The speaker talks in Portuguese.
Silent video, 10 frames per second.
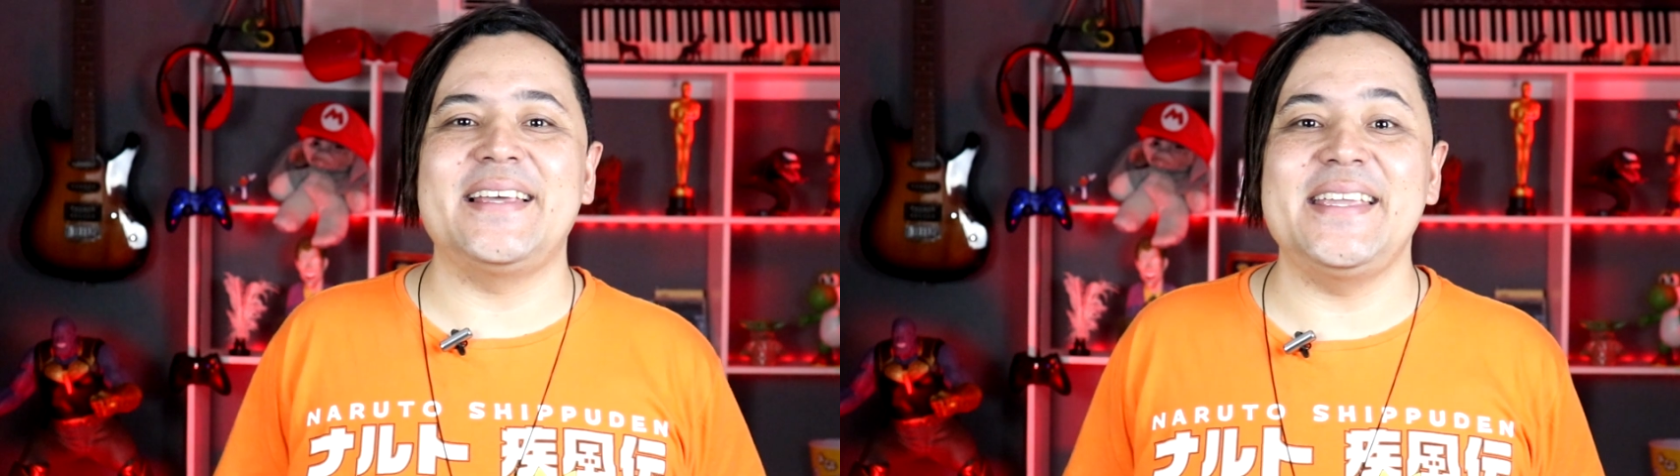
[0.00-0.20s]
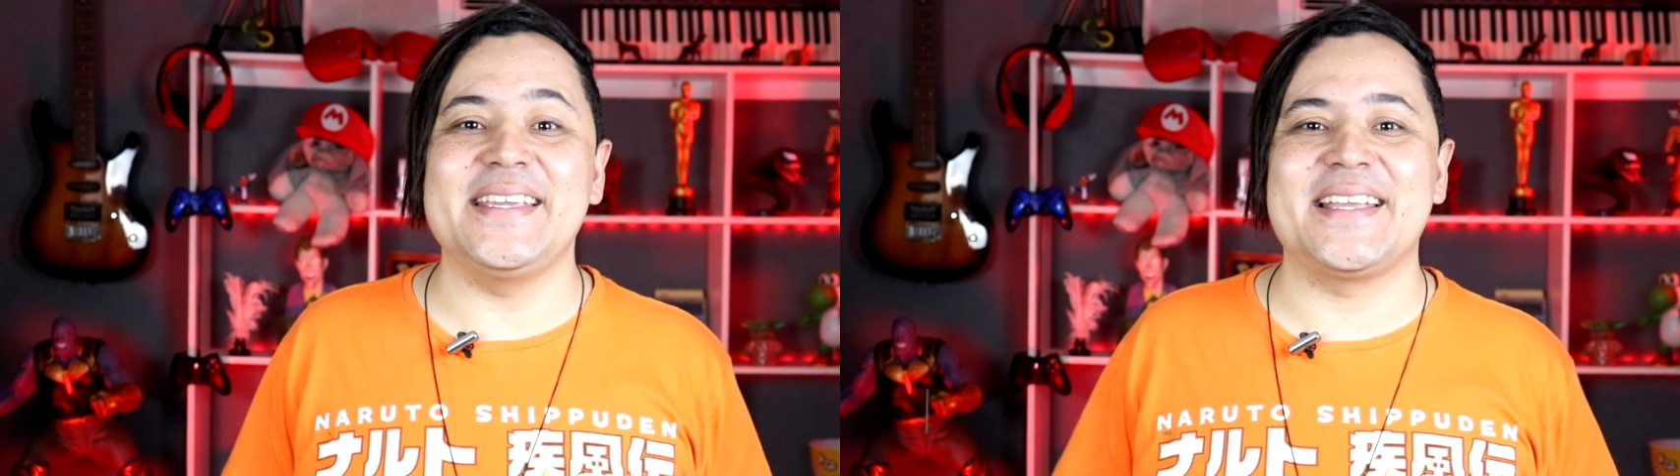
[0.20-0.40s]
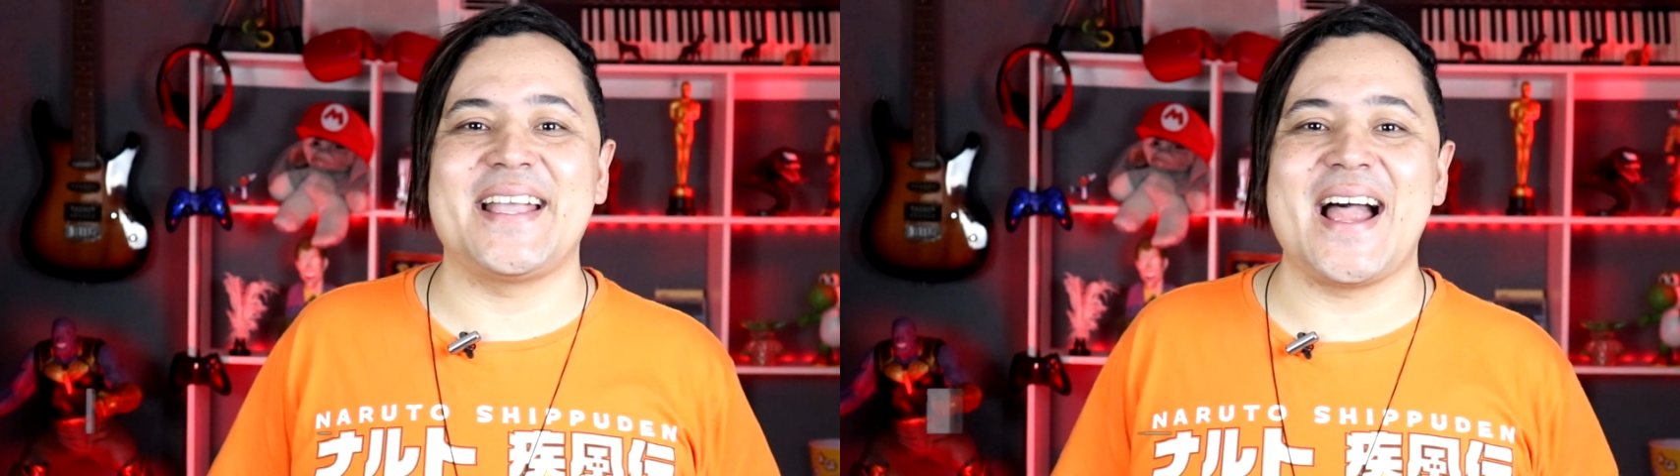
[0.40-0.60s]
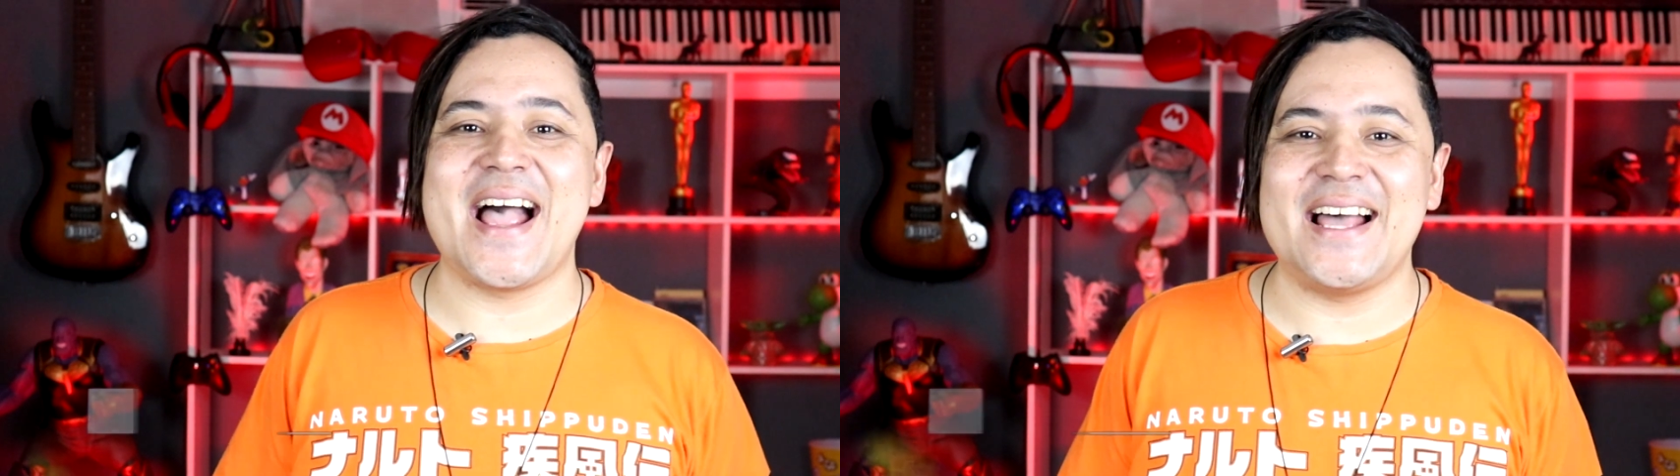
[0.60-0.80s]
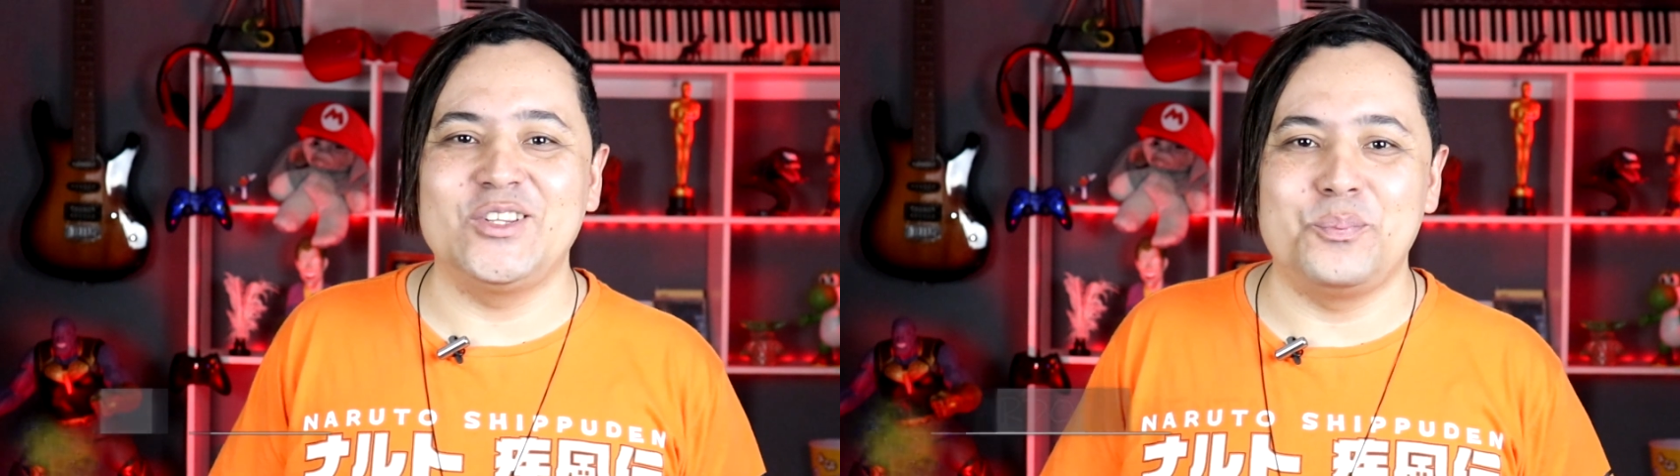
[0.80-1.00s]

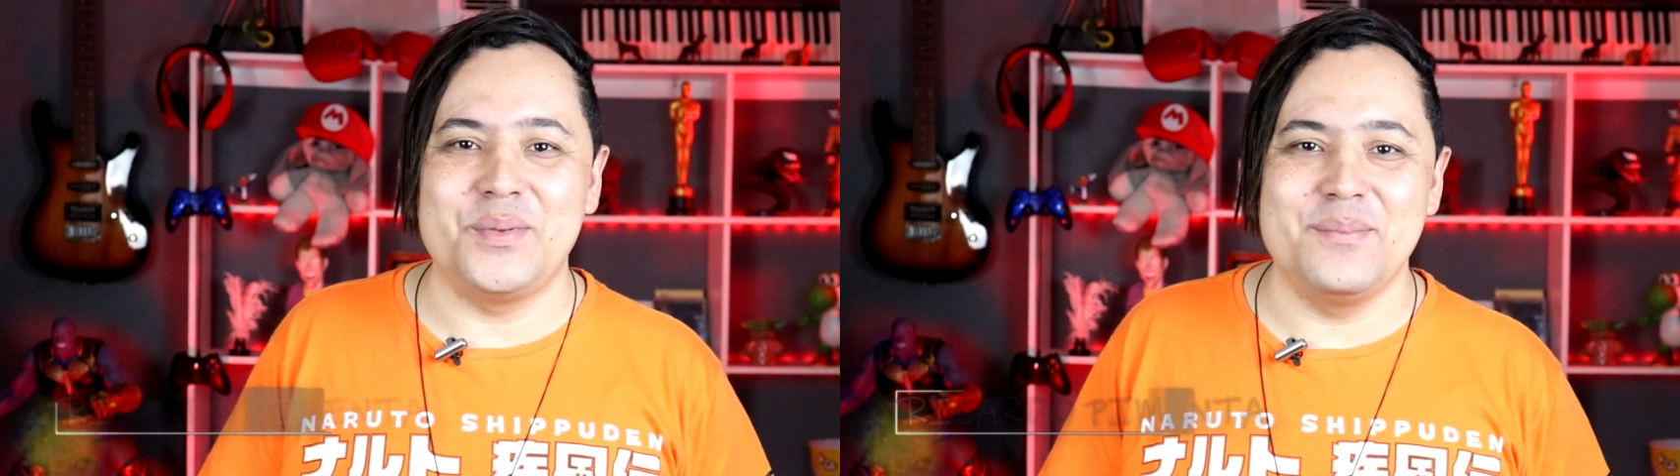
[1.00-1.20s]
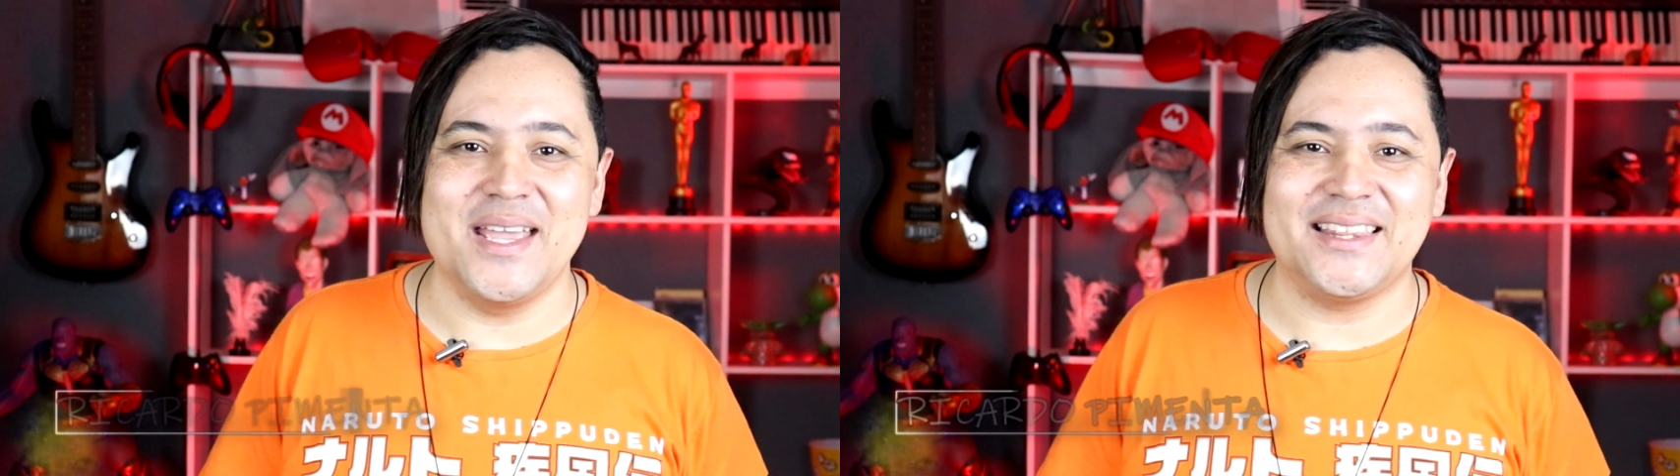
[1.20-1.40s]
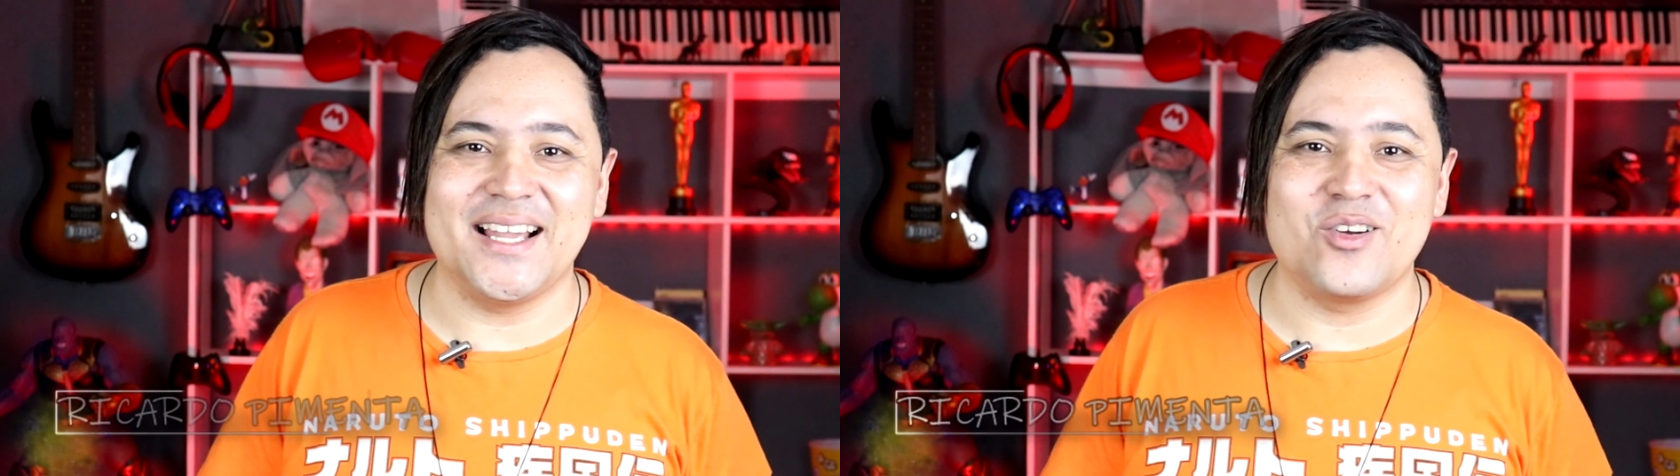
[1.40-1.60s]
Ricardo Pimenta,